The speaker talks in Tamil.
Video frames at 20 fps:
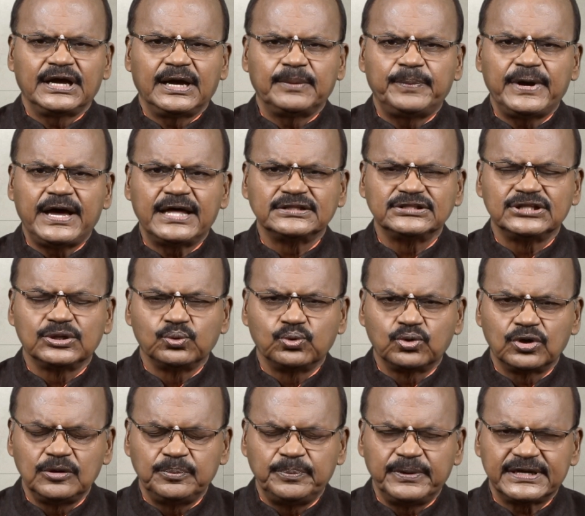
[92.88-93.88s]
அப்போ அந்த
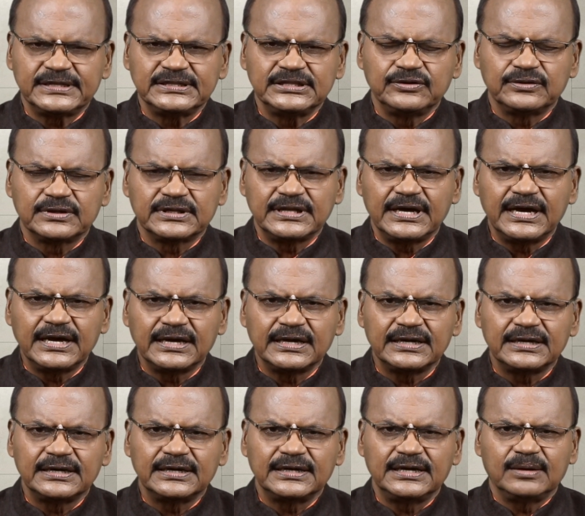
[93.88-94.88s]
ஊரில் பிறந்தவர் தான்
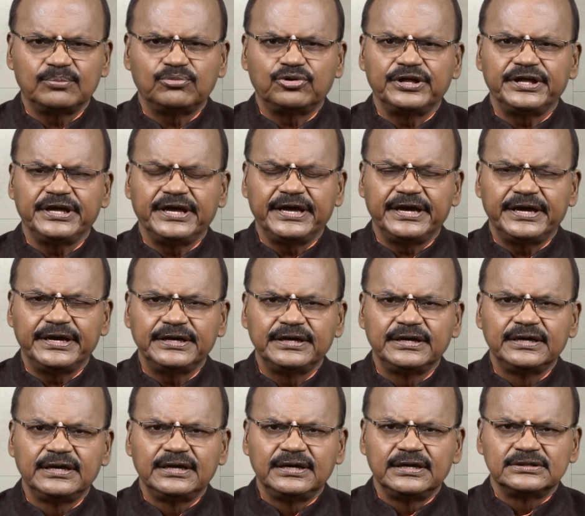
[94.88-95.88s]
நம்முடைய
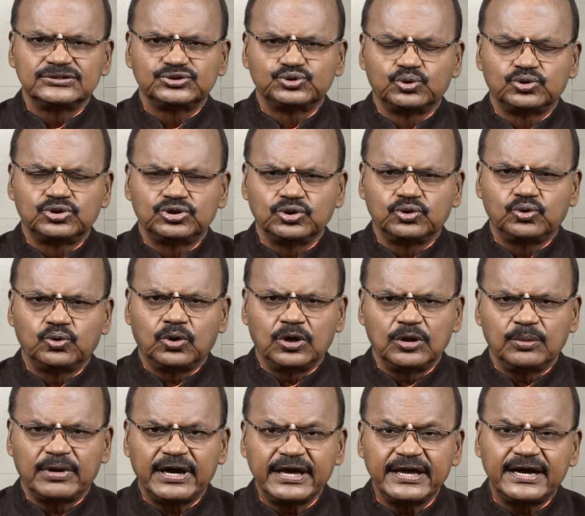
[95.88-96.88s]

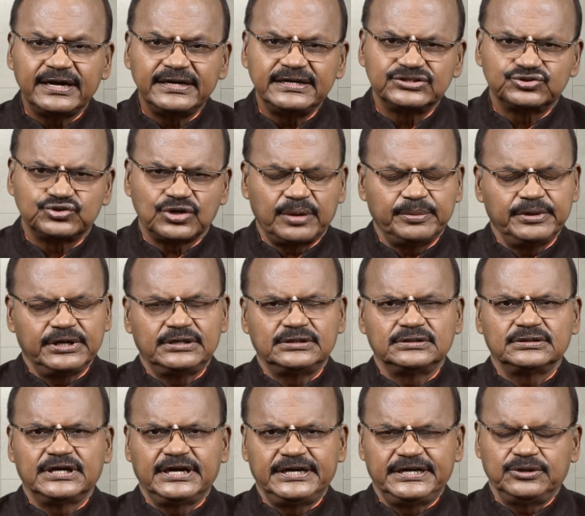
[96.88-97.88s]
சூட்டுக்கோள் மாயாண்டி சுவாமிகள்
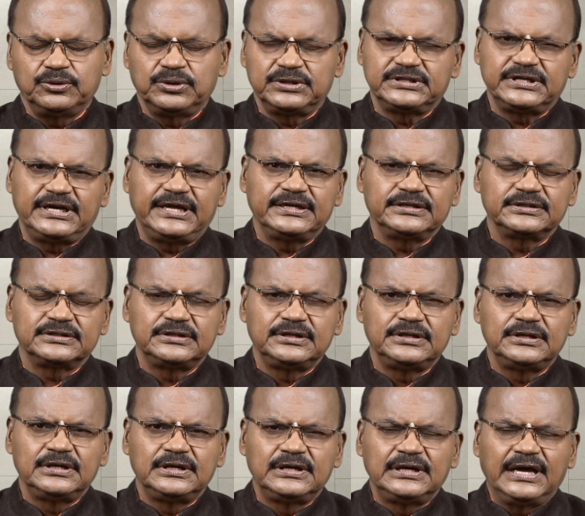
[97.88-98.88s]
கட்டிக்குளத்தில்
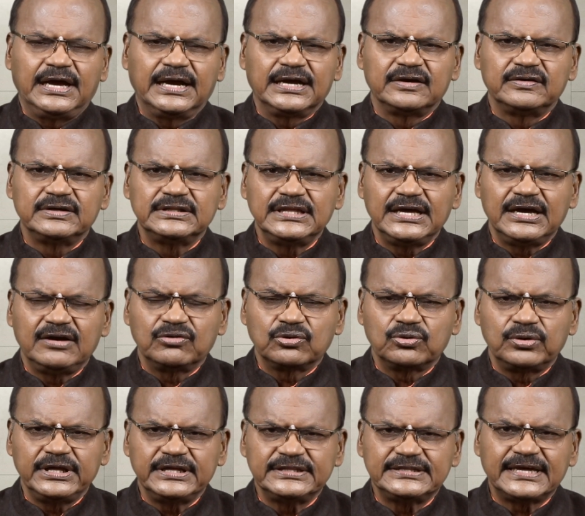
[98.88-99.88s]
அங்கே வந்து
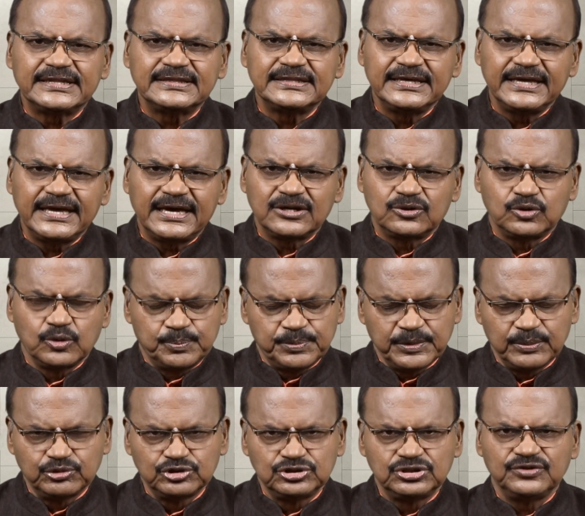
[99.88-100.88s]
அவங்களுடைய தந்தையார்
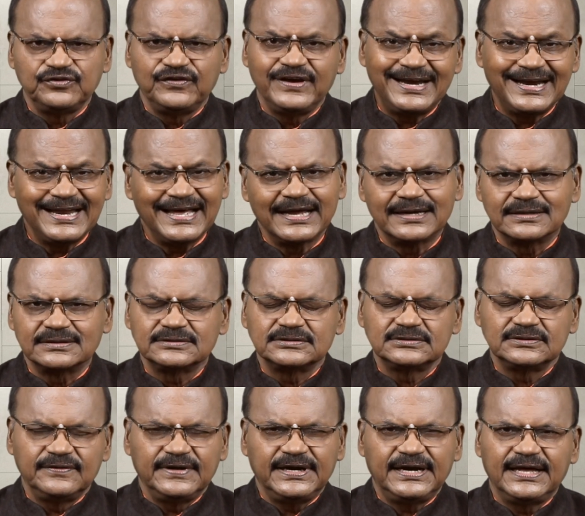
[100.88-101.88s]
குப்பமுத்து வேளார்
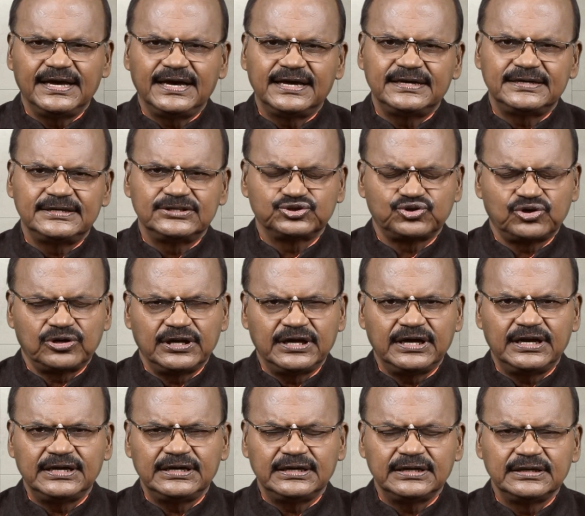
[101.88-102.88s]
வேளார் என்று
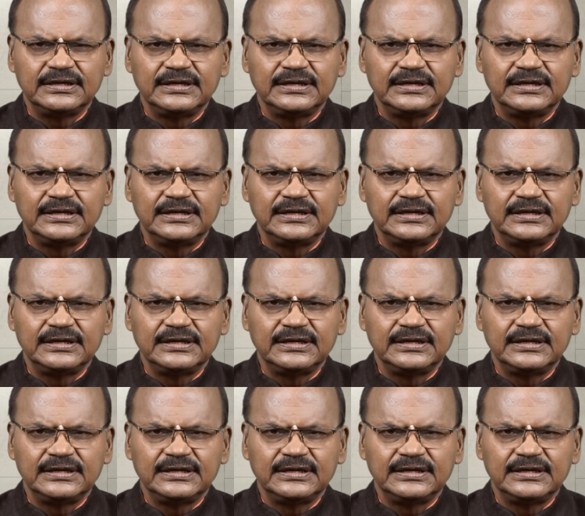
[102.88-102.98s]
சொன்னால்